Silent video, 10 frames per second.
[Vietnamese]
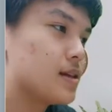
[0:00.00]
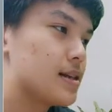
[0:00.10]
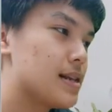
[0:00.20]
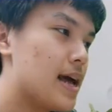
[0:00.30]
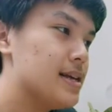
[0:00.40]

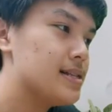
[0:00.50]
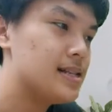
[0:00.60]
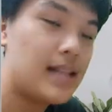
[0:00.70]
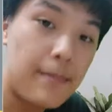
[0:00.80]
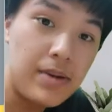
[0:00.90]
thì đây
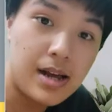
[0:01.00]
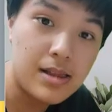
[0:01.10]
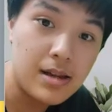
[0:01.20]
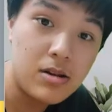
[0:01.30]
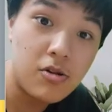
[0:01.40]
chính là bất
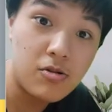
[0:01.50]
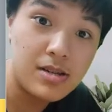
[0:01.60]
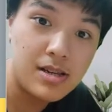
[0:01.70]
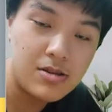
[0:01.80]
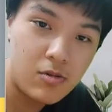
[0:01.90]
đẳng thức
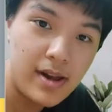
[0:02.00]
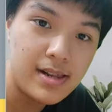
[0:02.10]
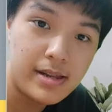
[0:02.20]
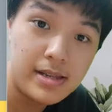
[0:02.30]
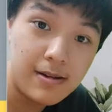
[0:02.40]
Cauchy
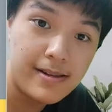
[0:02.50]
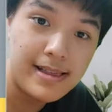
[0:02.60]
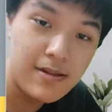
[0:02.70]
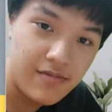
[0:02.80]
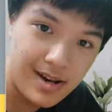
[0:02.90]
squat cho
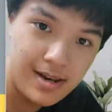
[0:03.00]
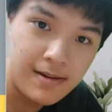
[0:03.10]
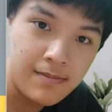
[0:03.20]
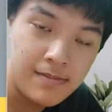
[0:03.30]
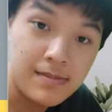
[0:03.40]
tích phân.
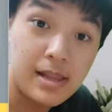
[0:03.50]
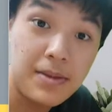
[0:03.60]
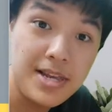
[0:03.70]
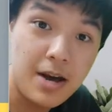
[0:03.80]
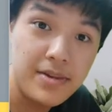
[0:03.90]

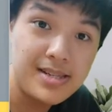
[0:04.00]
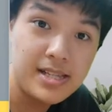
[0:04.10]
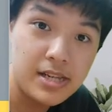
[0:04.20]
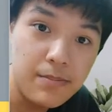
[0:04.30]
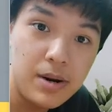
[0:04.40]
Thì bây giờ mình
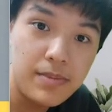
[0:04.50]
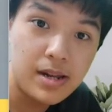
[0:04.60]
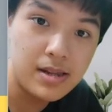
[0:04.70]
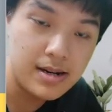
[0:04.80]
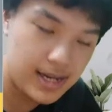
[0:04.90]
sẽ chứng minh
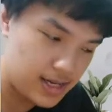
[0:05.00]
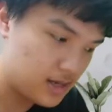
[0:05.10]
bất đẳng thức